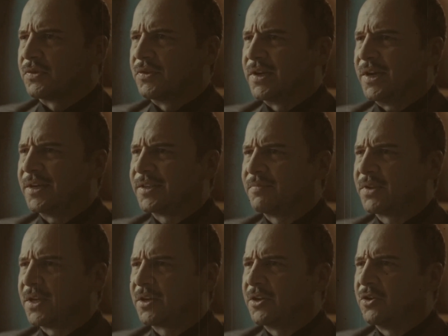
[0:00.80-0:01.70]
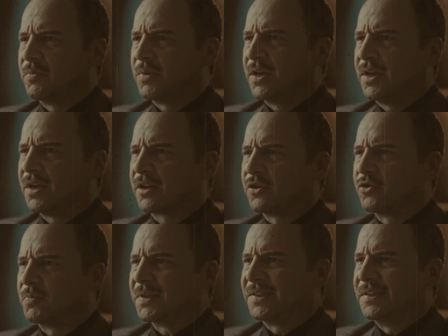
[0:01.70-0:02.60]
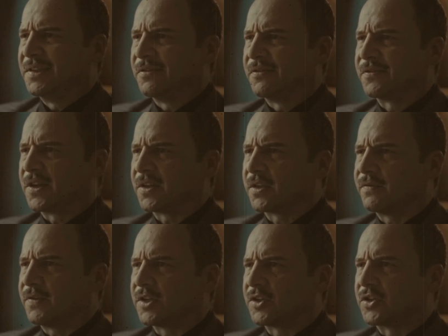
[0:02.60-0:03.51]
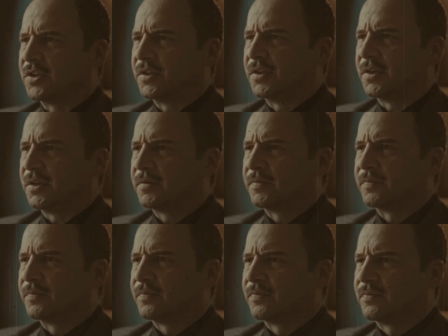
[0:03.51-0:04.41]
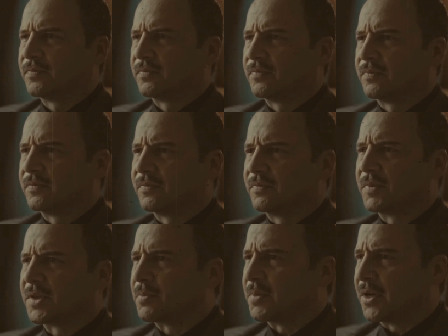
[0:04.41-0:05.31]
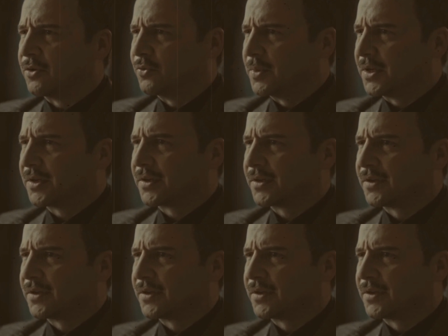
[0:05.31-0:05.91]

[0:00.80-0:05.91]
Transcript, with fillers: وانا عزمتك اليوم لاقول لك انه بدي افتح صفحه جديده بس معلومك